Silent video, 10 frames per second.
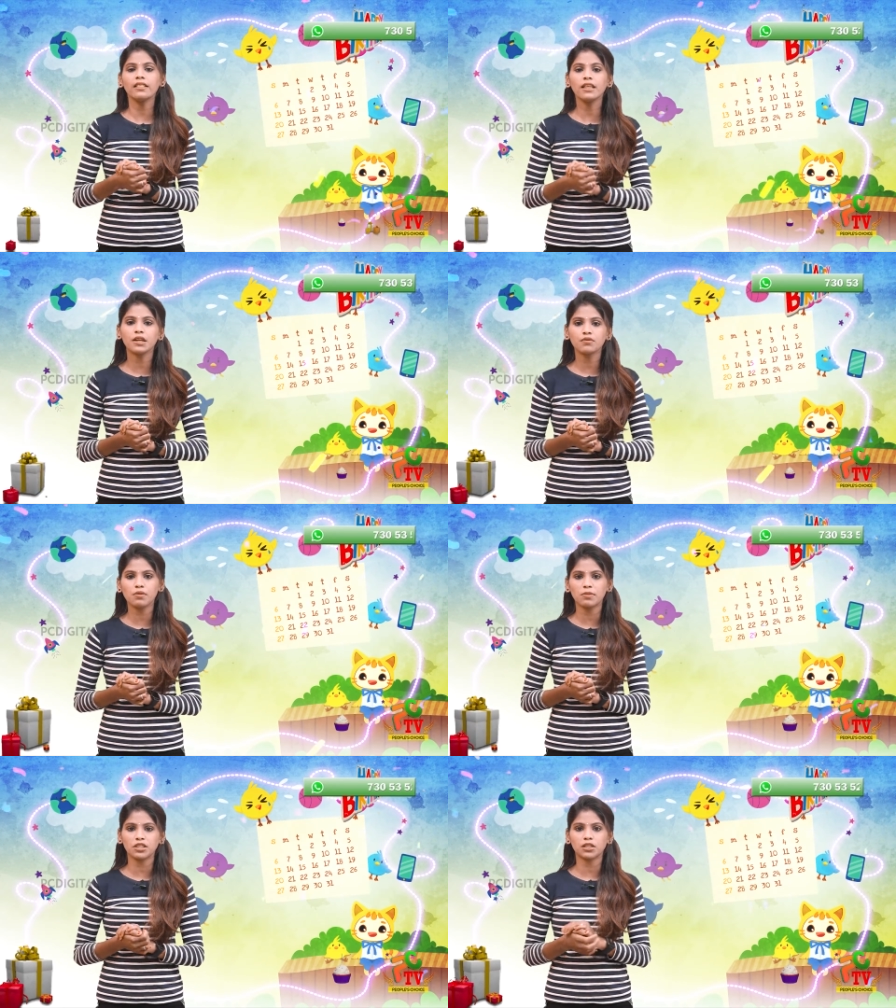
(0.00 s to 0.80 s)
இந்த
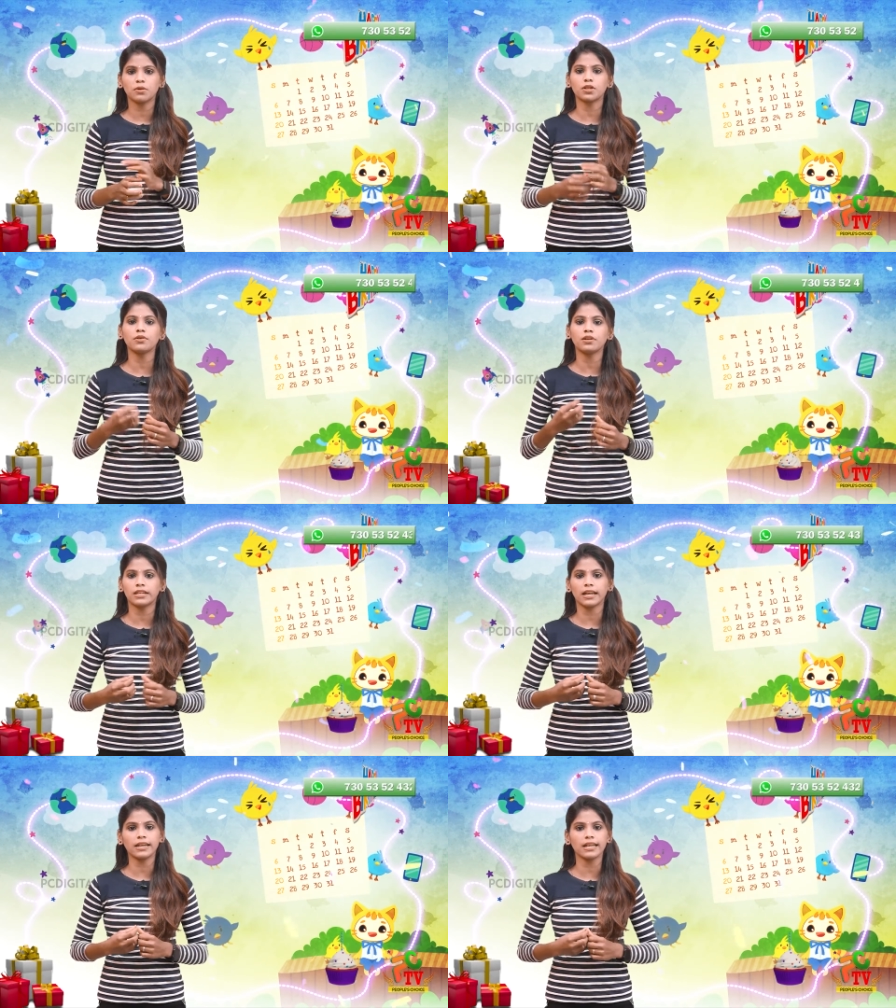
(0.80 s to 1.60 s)
இன்ஃபர்மேஷனை மட்டும் ஒரு
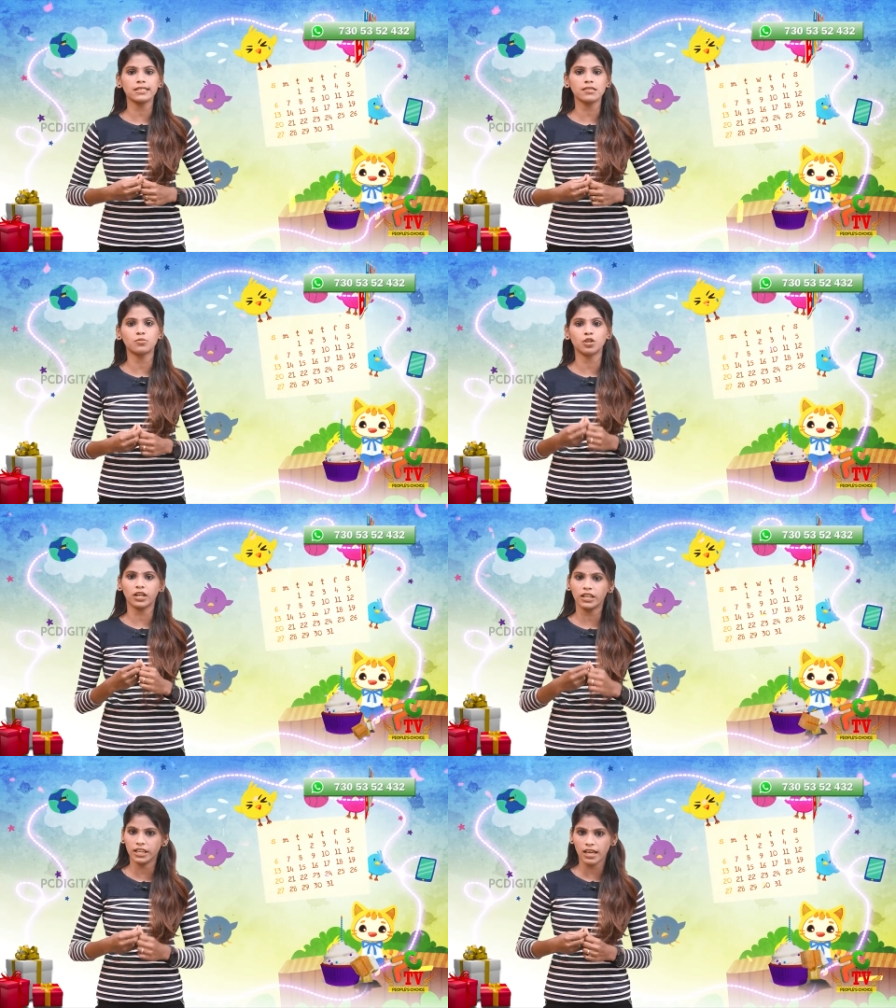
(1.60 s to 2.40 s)
டென் டேஸ்க்கு
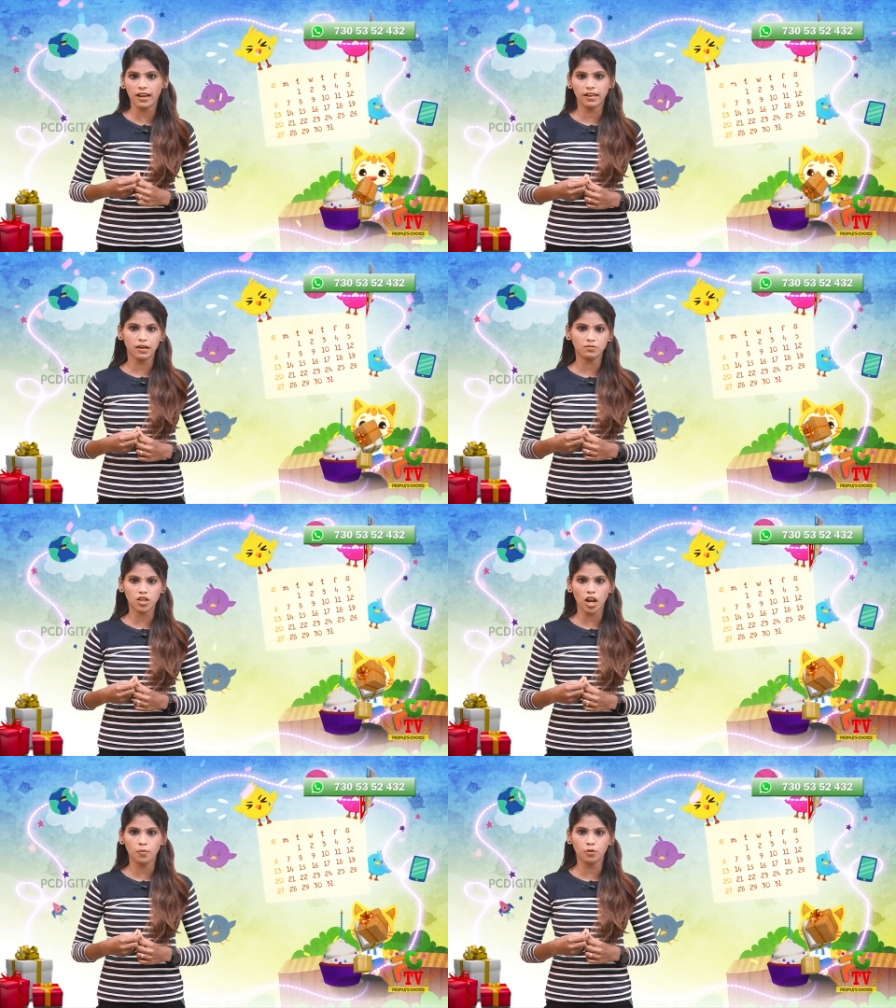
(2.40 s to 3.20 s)
முன்னாடி நீங்கள் எங்களுக்கு
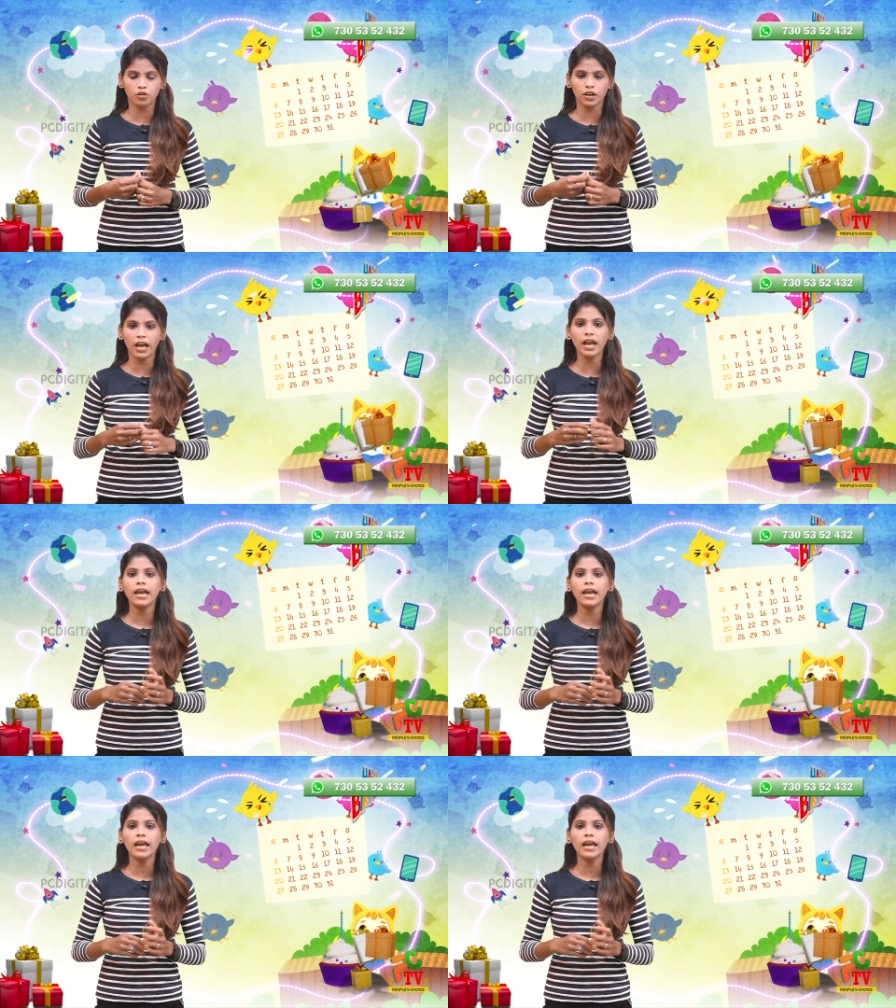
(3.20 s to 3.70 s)
அமைச்சாலே போதுங்க